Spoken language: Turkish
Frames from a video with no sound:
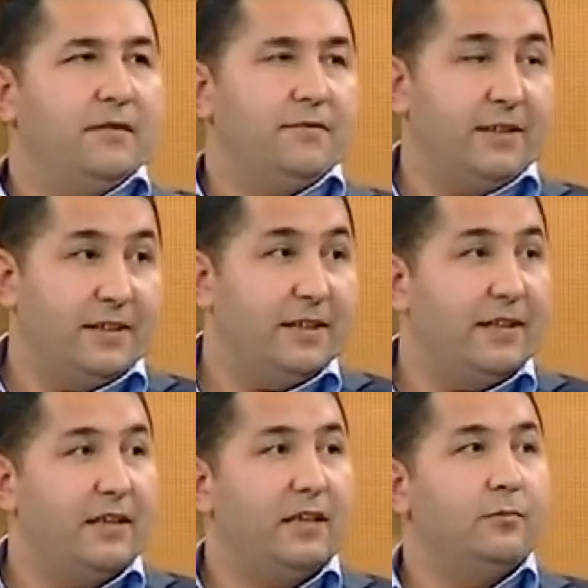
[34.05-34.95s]

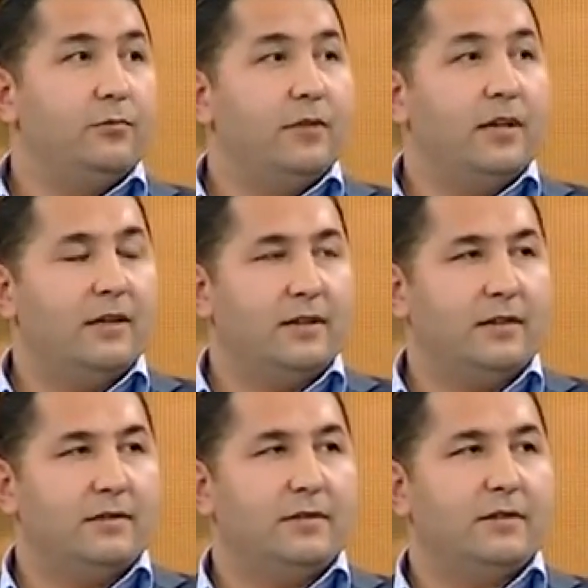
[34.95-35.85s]
Fetihlere bunlarla
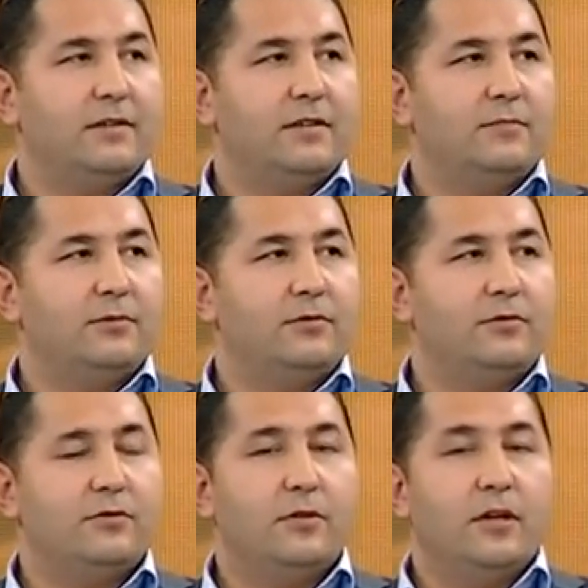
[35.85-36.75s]
katıldıklarını
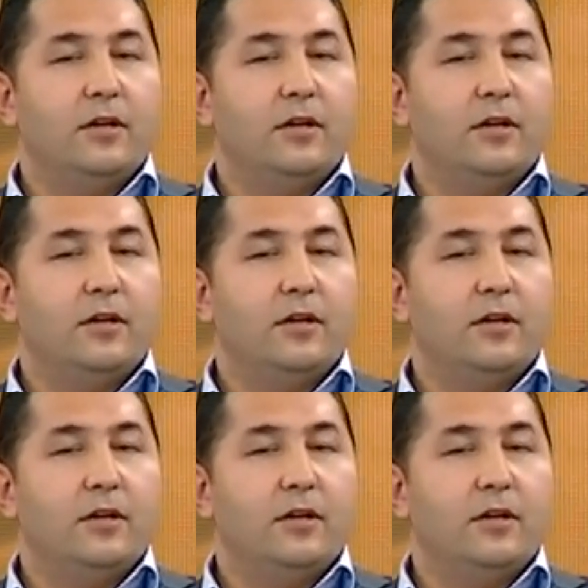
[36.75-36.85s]
biliyoruz.